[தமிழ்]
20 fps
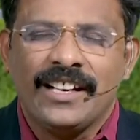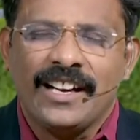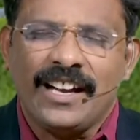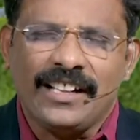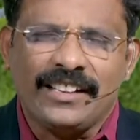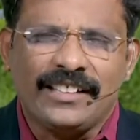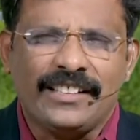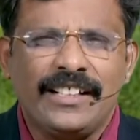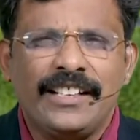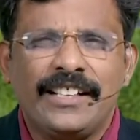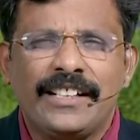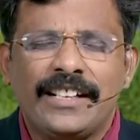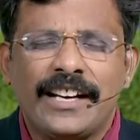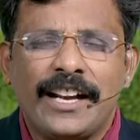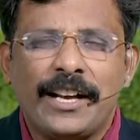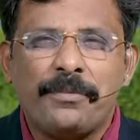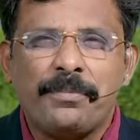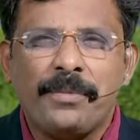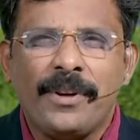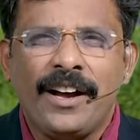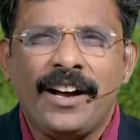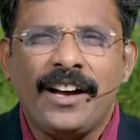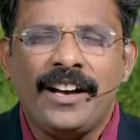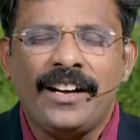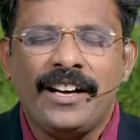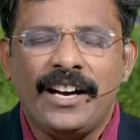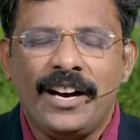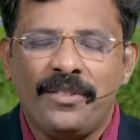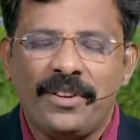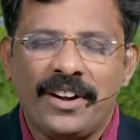கத்தர் இருக்கிறாருப்பா
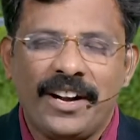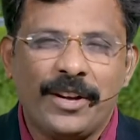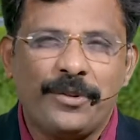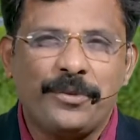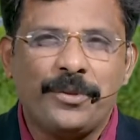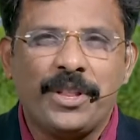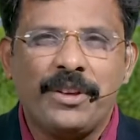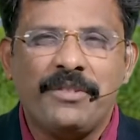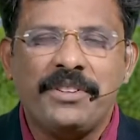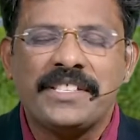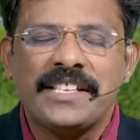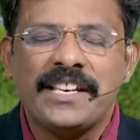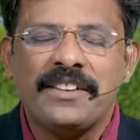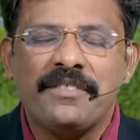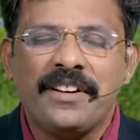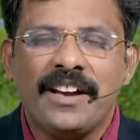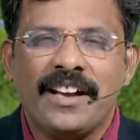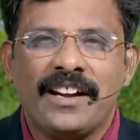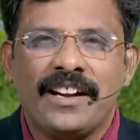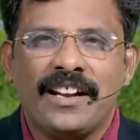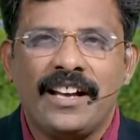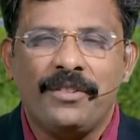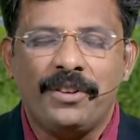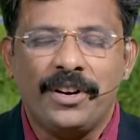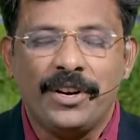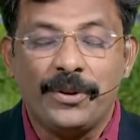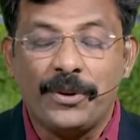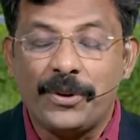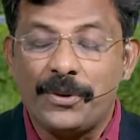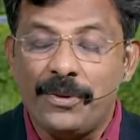அவர் எனக்கு உதவி செய்வார்
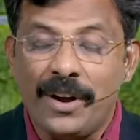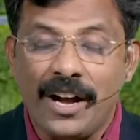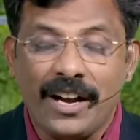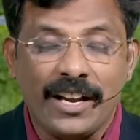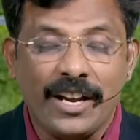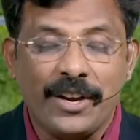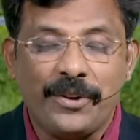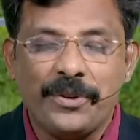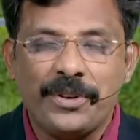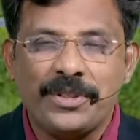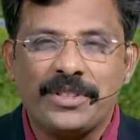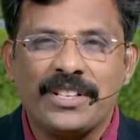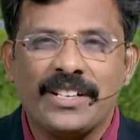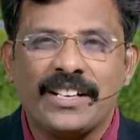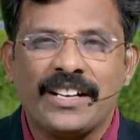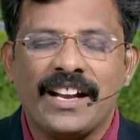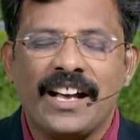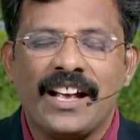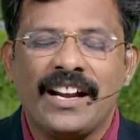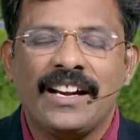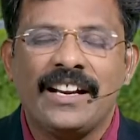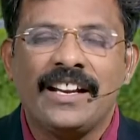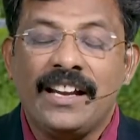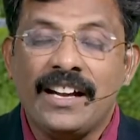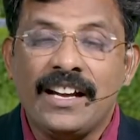அவர் எனக்கு ஒரு வாக்கை கொடுத்திருக்கிறார்